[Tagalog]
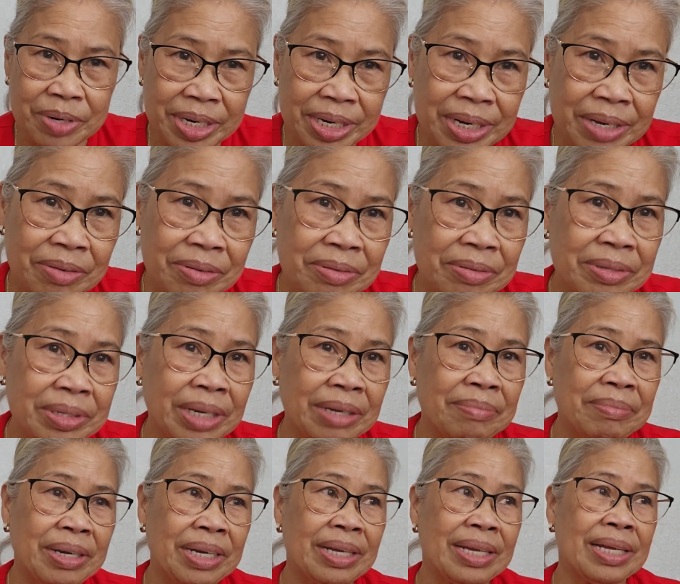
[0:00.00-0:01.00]
po rin ako
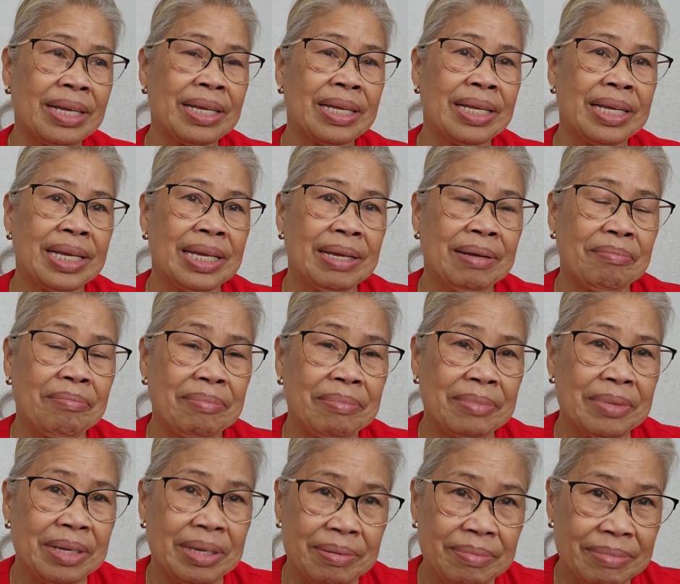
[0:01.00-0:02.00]
ng mga
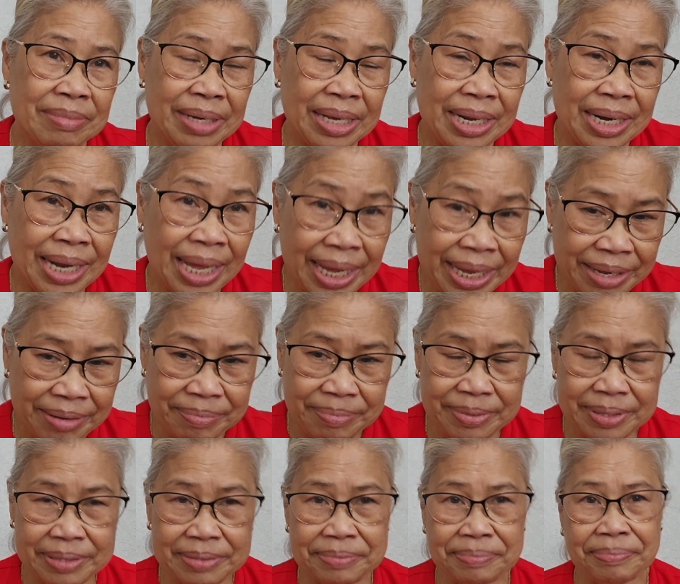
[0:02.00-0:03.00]
mga
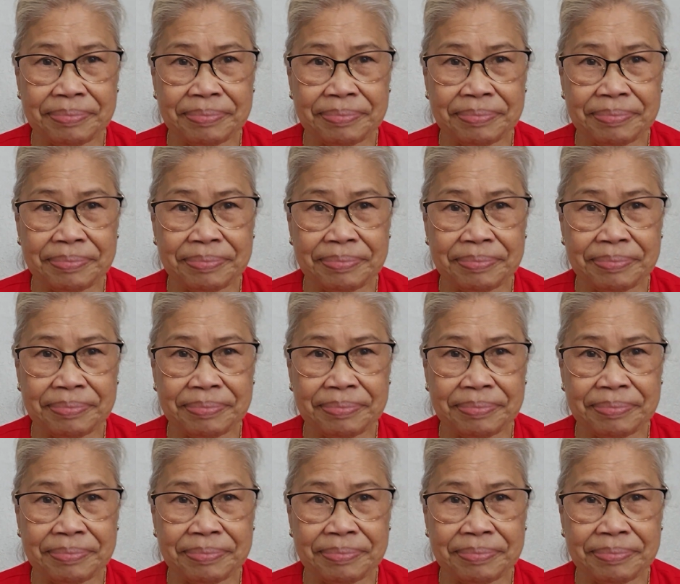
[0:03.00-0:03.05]
live